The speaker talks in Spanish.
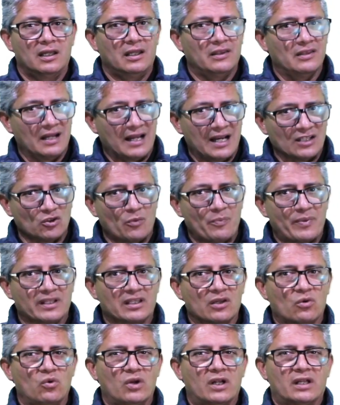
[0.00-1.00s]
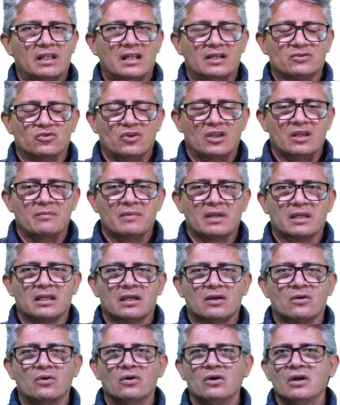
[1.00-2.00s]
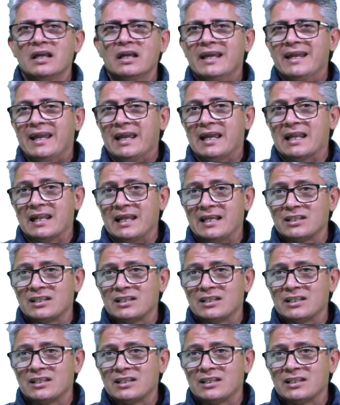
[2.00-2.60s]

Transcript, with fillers: En el caso particular de la Ciudad de México, el